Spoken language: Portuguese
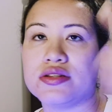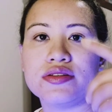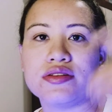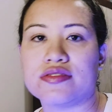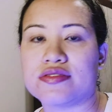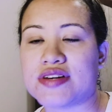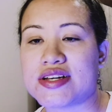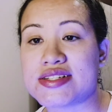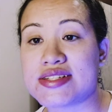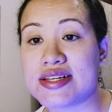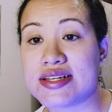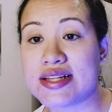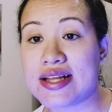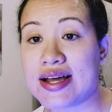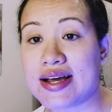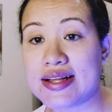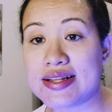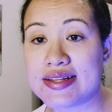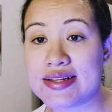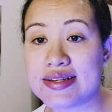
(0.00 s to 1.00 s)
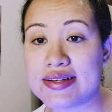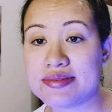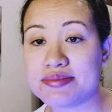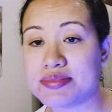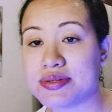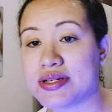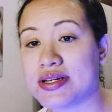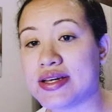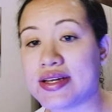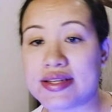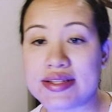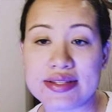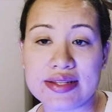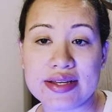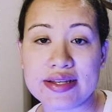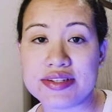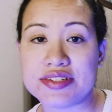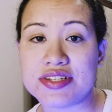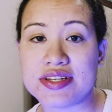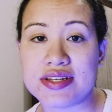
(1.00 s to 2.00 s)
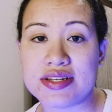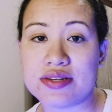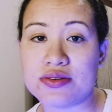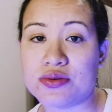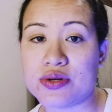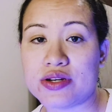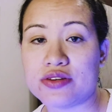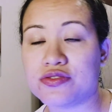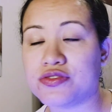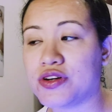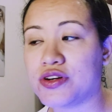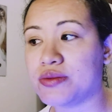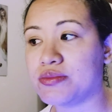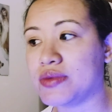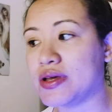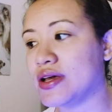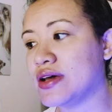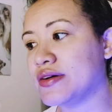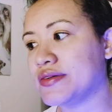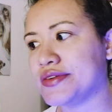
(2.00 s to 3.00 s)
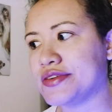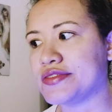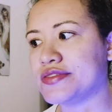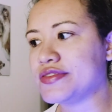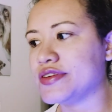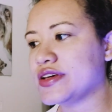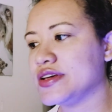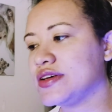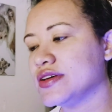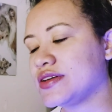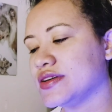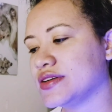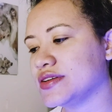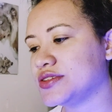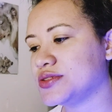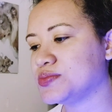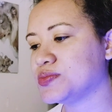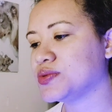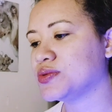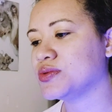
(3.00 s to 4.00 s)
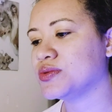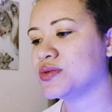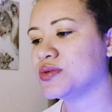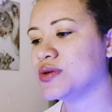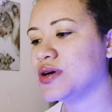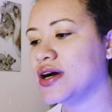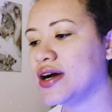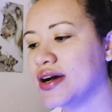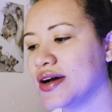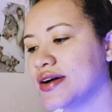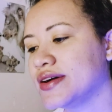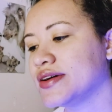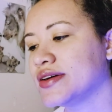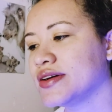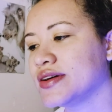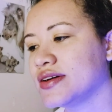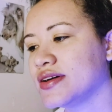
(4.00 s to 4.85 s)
não fazem nada, porque entendem que o erro foi meu, enfim, e tipo. Ah.